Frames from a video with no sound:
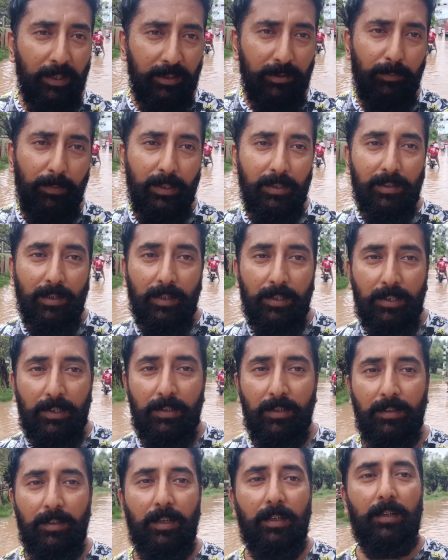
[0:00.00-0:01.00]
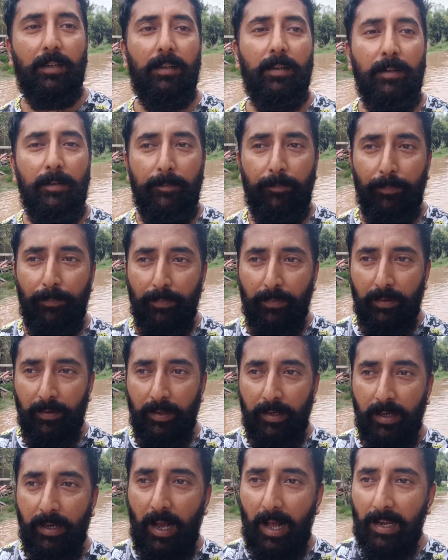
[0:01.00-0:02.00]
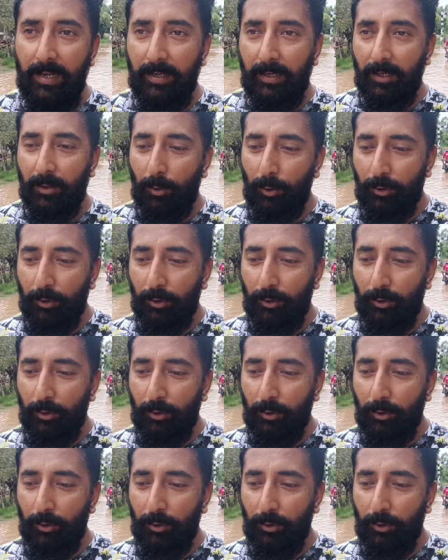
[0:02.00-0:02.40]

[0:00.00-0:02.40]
बस भी इसके नीचे से अगर निकालने की